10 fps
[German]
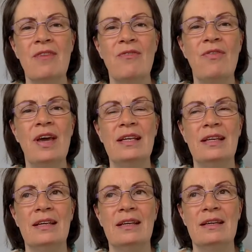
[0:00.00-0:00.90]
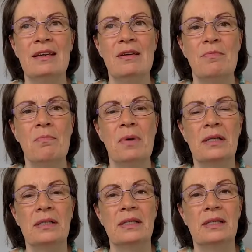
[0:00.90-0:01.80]
wenn
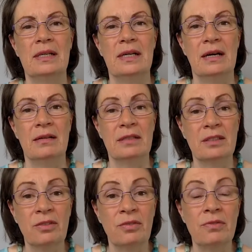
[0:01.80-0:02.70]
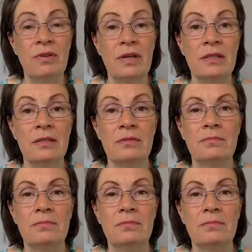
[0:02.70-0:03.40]
man angegriffen wird,